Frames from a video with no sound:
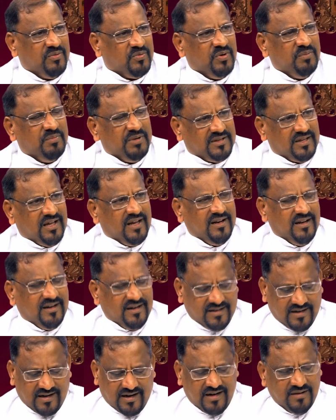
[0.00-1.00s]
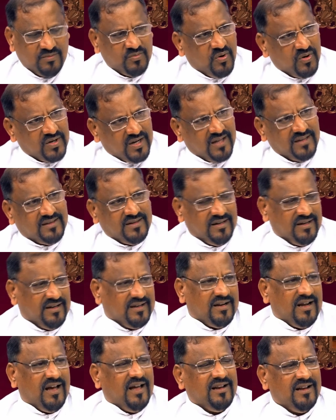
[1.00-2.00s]
குடும்பத்தார் இருக்கிறார் கோகாத்
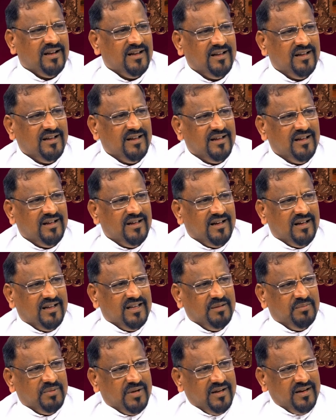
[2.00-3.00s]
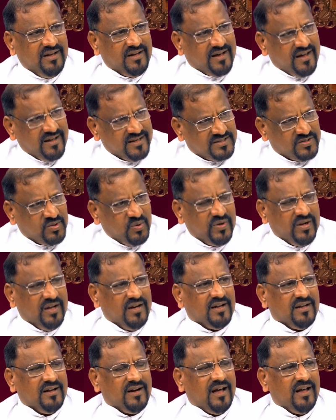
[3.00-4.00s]
இருக்கிறார் அதே மாதிரி கர்சோன்
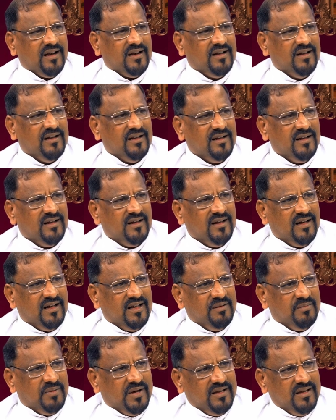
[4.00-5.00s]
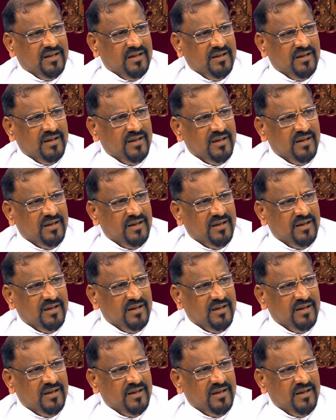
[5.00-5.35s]
இருக்கிறார் அதே மாதிரி